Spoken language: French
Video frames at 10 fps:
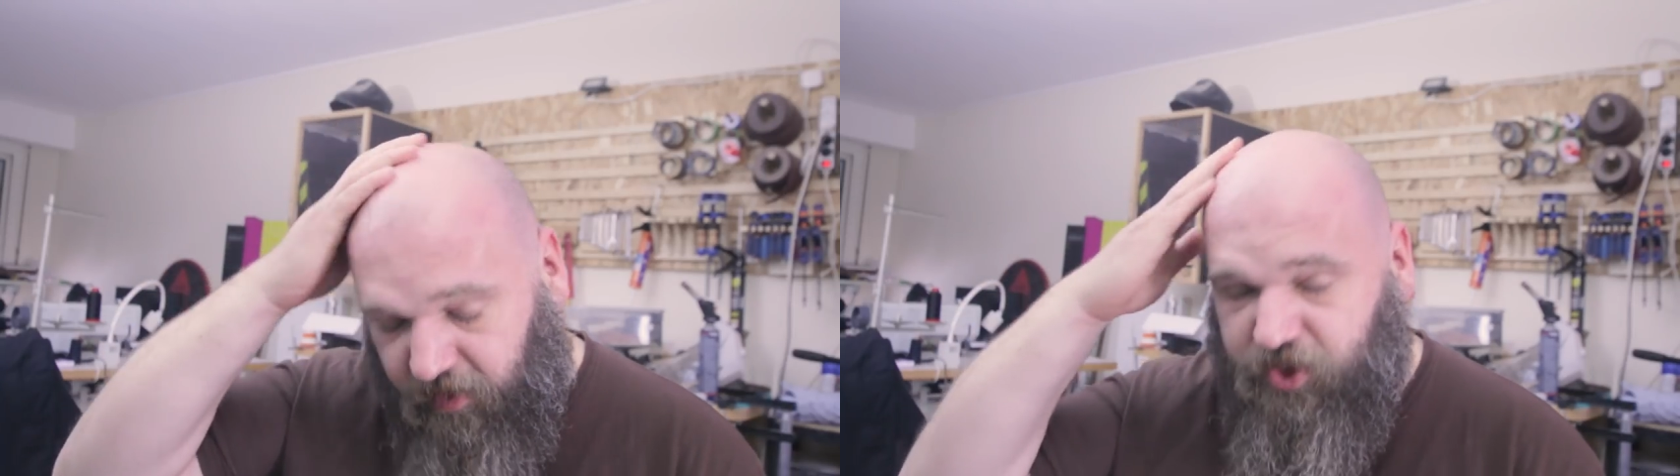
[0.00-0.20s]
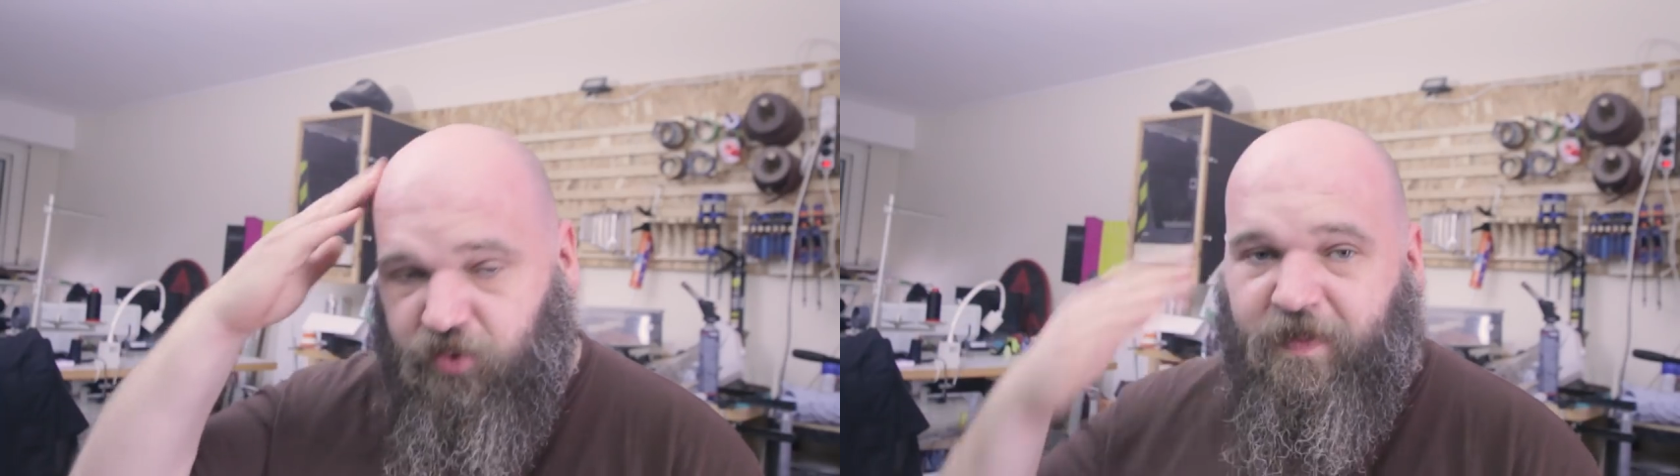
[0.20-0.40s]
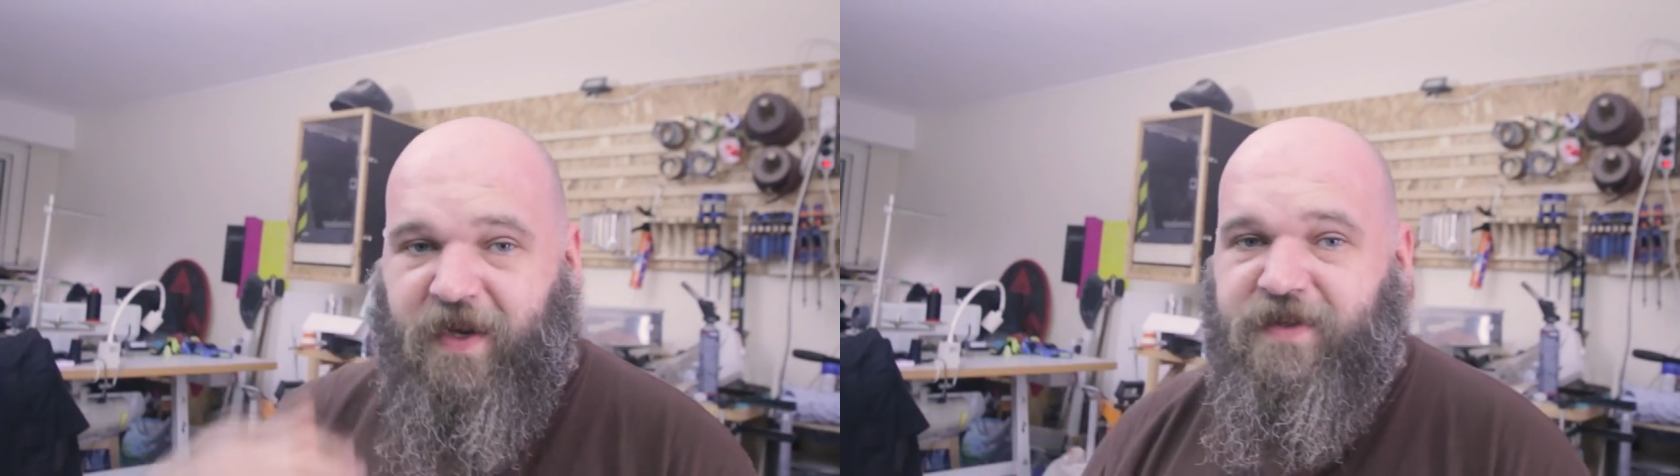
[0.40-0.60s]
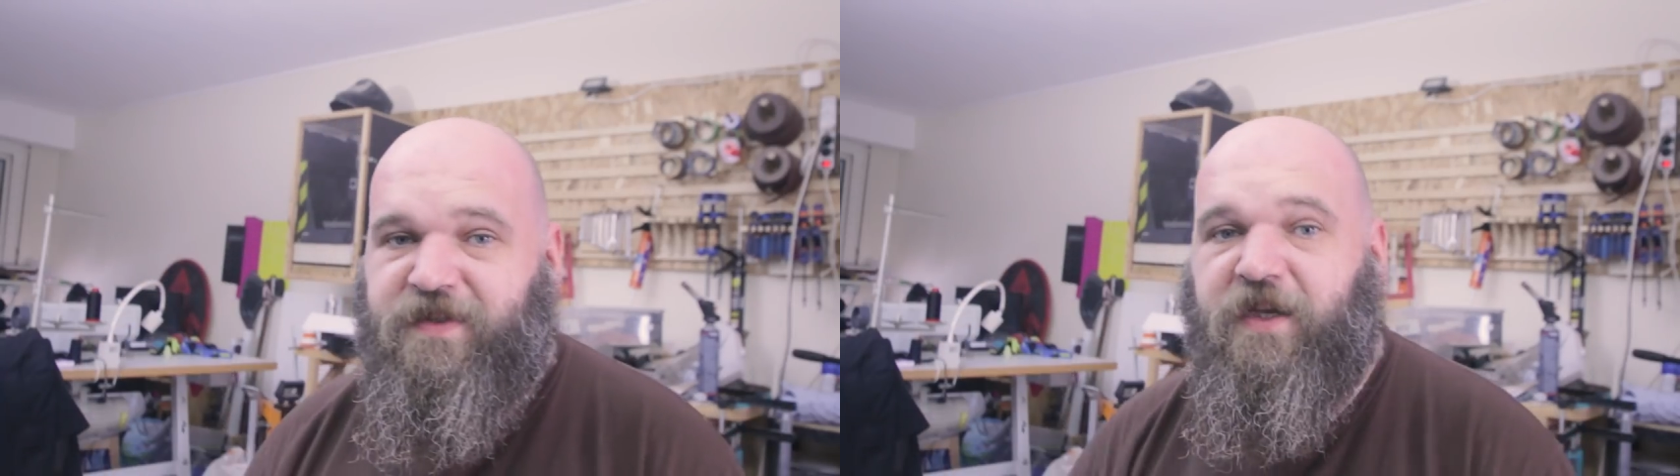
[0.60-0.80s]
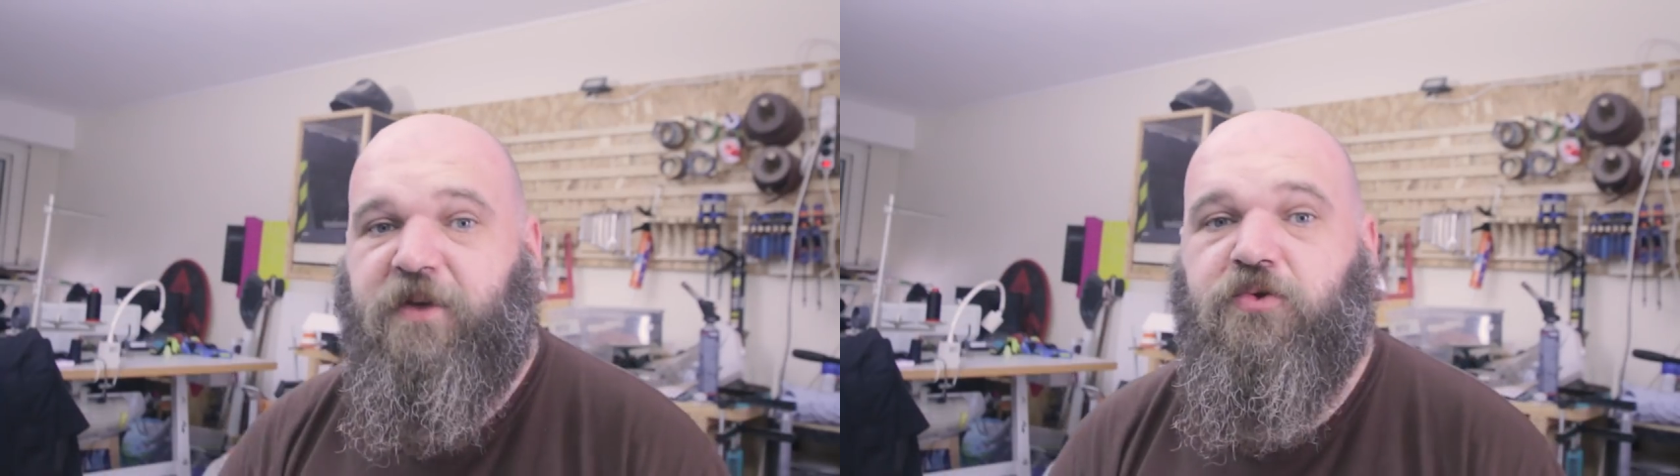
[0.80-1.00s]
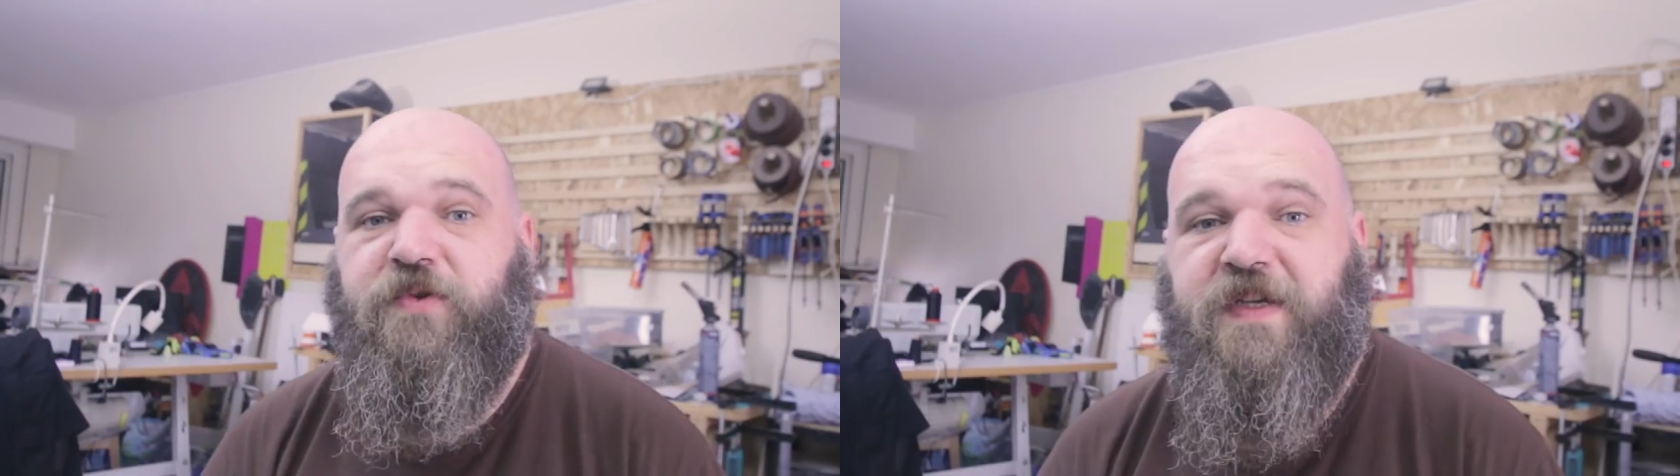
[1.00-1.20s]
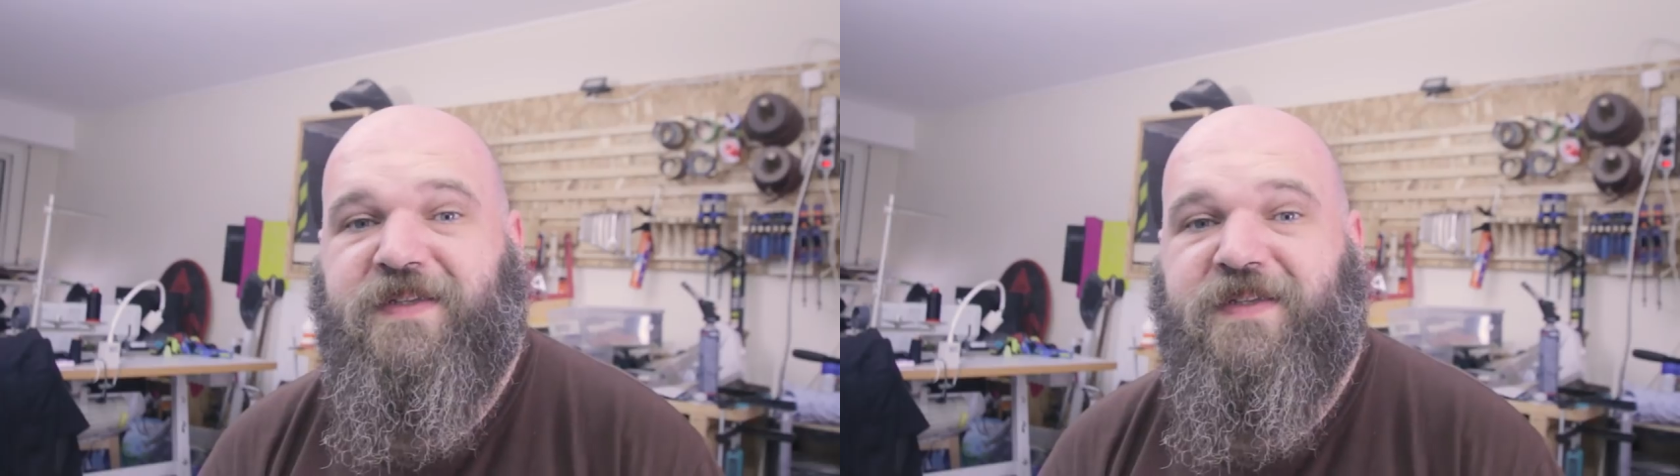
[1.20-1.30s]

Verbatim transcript: en région parisienne. Je sais